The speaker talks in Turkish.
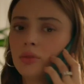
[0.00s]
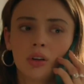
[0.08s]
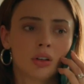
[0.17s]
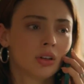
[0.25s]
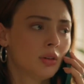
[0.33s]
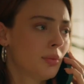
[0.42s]

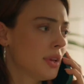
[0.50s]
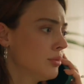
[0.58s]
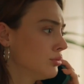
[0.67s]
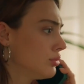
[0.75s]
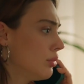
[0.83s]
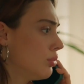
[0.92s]
Anne
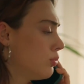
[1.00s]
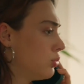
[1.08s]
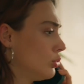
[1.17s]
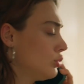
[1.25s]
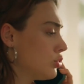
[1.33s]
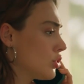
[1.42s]
benim
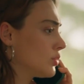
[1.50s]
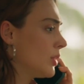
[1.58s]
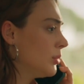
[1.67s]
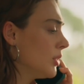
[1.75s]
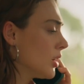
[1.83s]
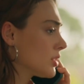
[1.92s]
bunu
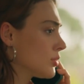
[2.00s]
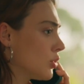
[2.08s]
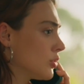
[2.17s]
çözmem lazım